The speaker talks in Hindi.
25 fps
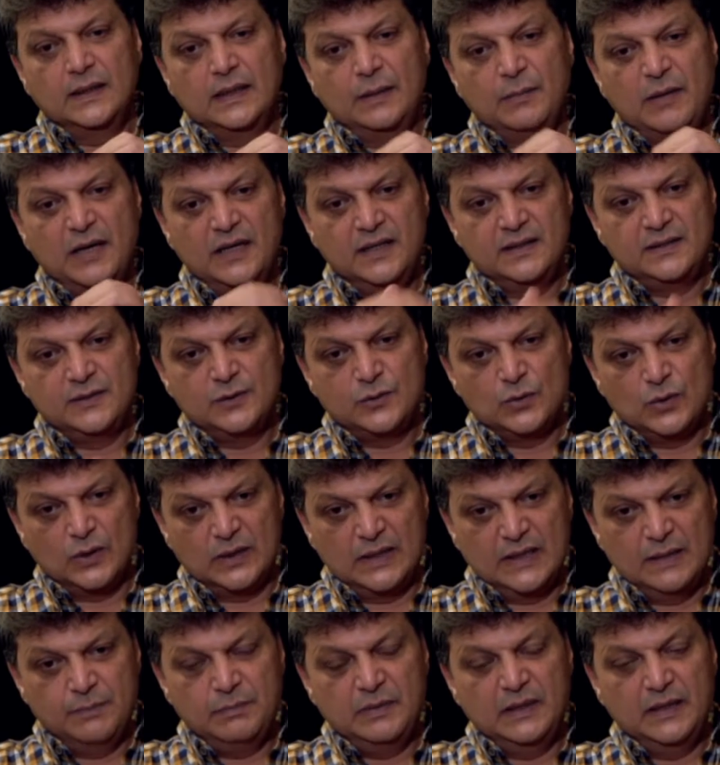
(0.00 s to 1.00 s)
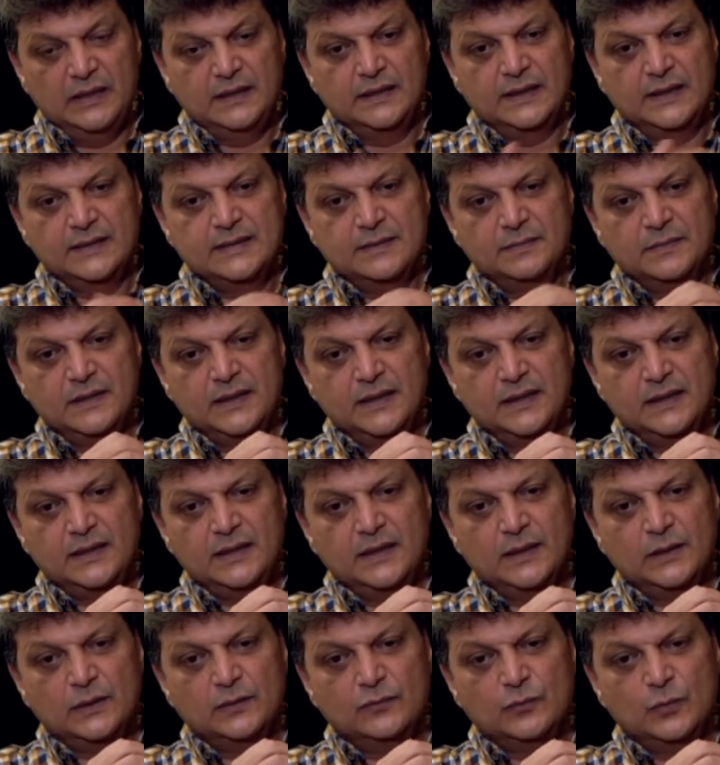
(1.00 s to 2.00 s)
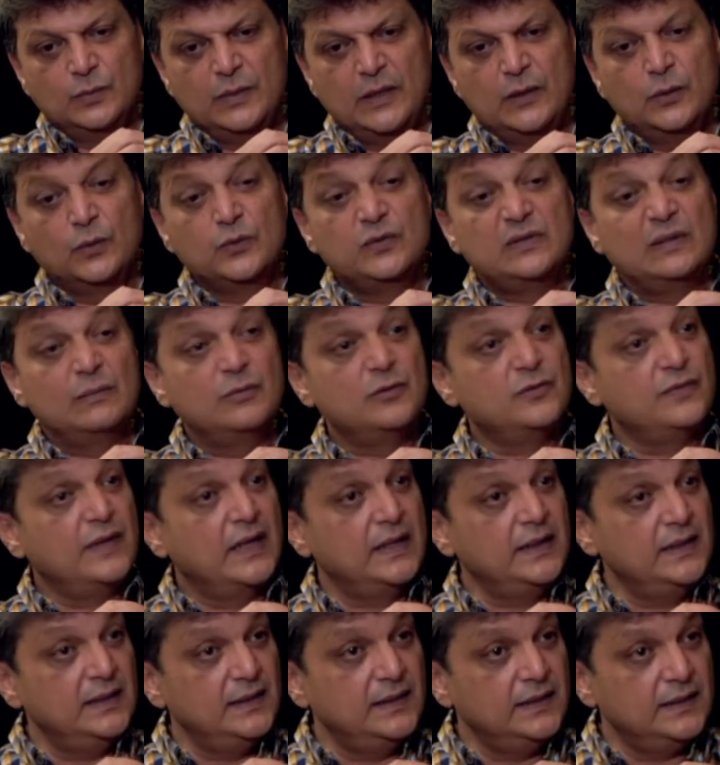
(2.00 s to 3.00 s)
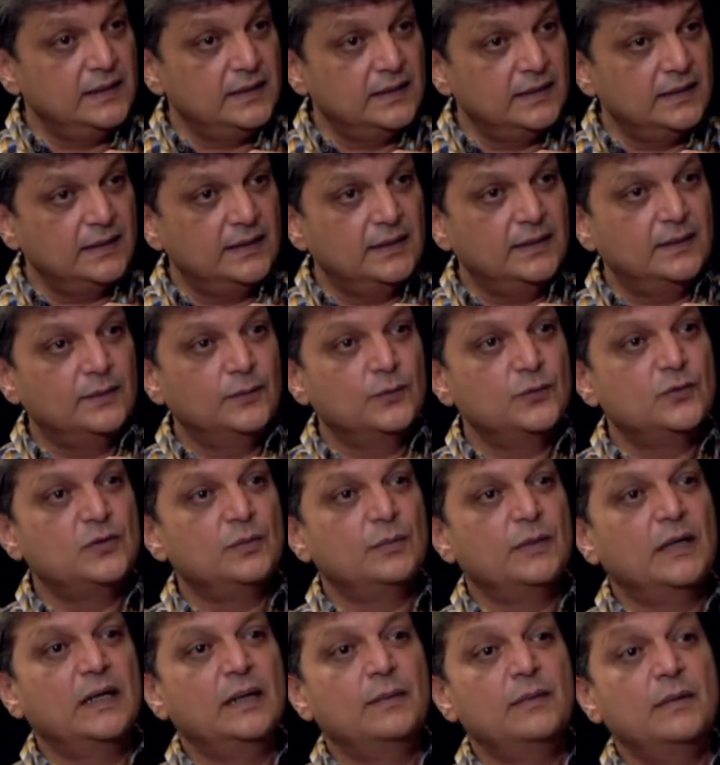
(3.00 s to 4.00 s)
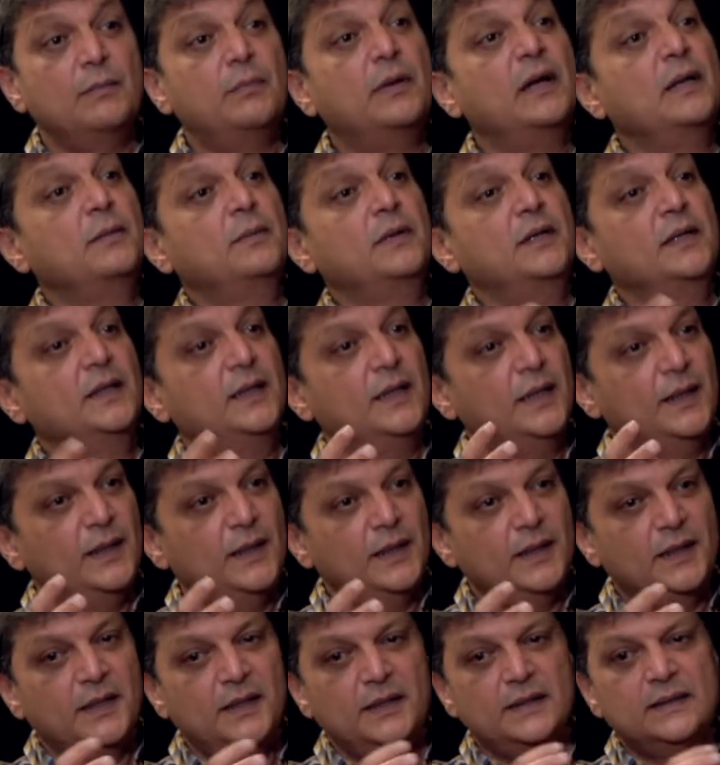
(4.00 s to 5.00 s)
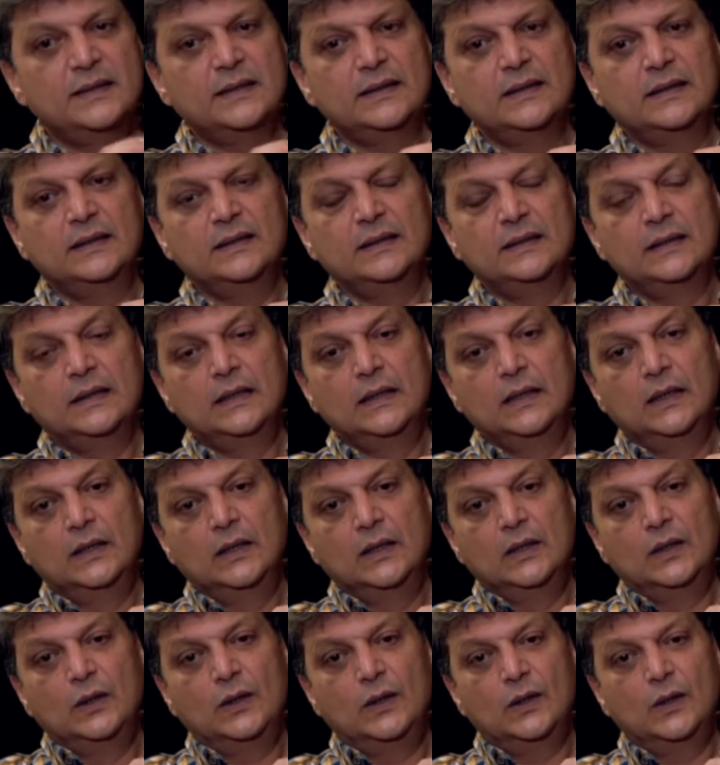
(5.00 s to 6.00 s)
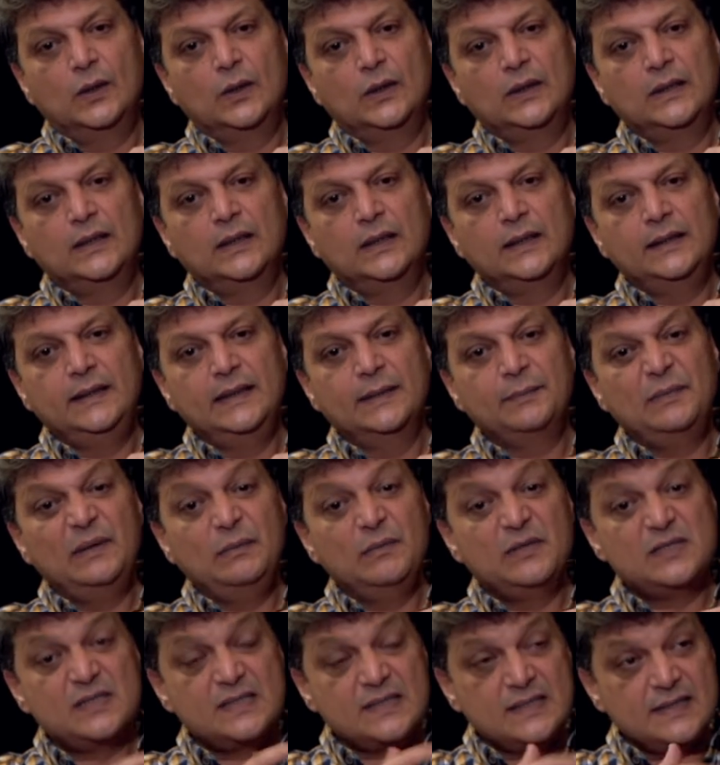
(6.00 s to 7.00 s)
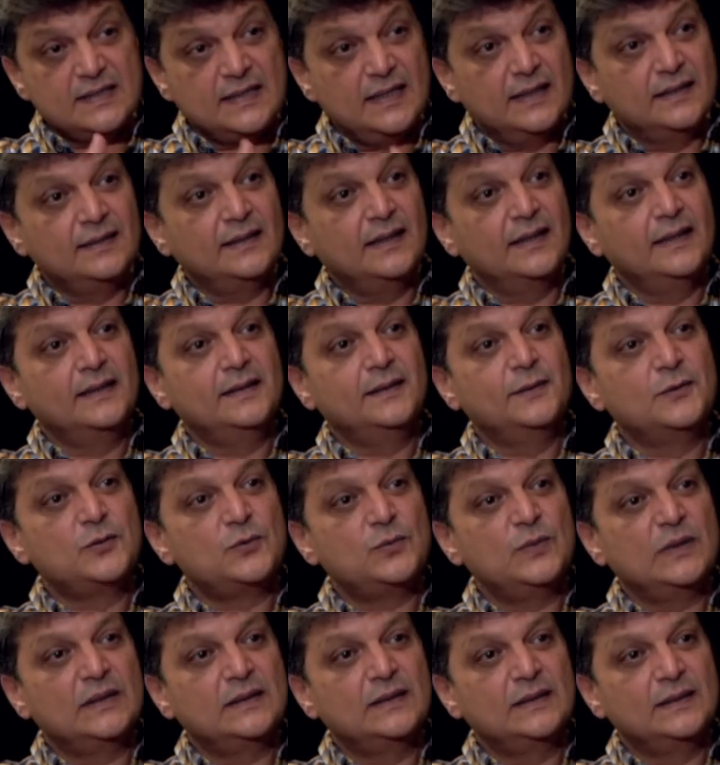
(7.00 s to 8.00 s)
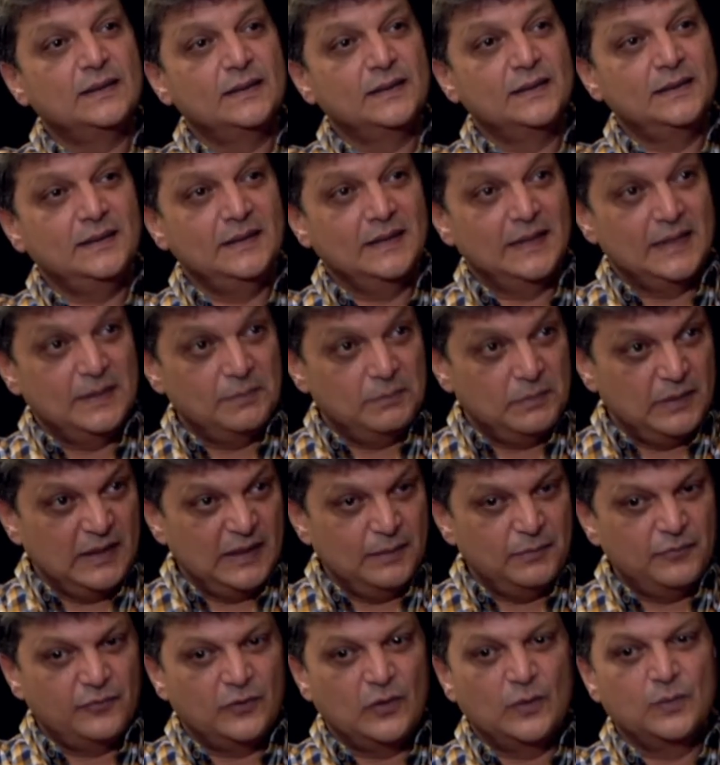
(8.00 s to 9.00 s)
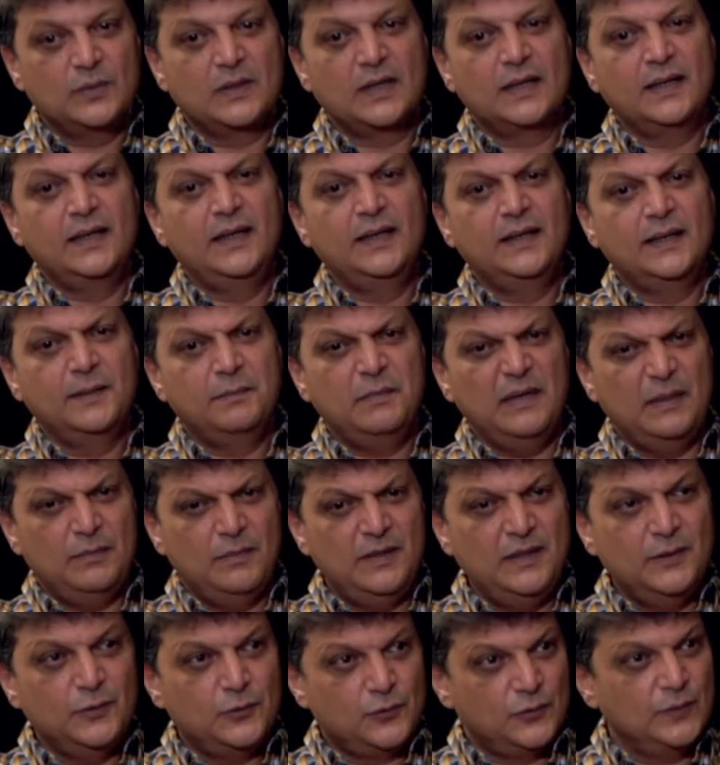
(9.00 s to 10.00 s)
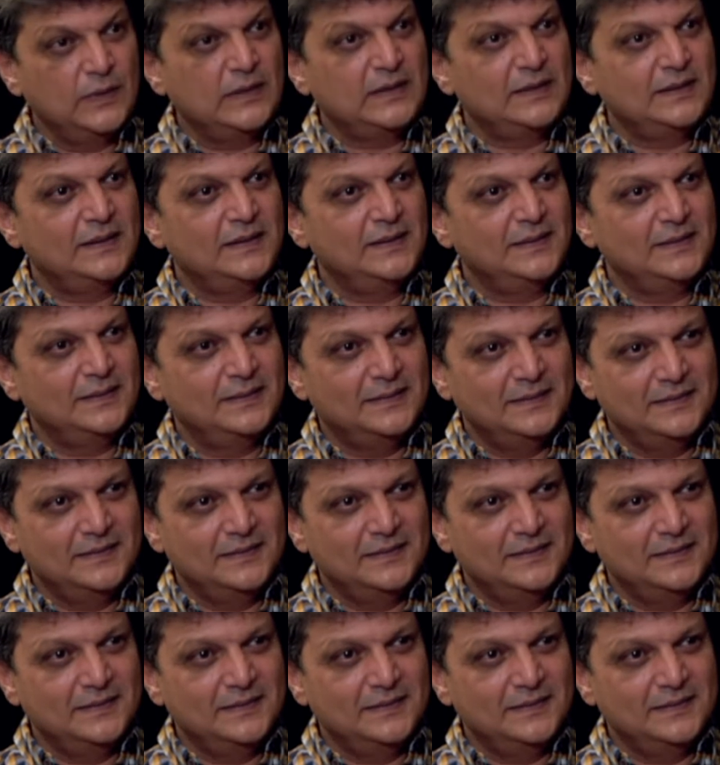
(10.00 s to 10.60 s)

हमारे से जो अगला प्ले था जब मैंने किया तो वो बहरोज सब्जवारी उस ज़माने में बड़े बड़े नए नए हिट थे और ये अपनी मिसेस के साथ आए थे उस वक्त यहाँ प्ले परफॉर्म करने इनका बेबी उस वक्त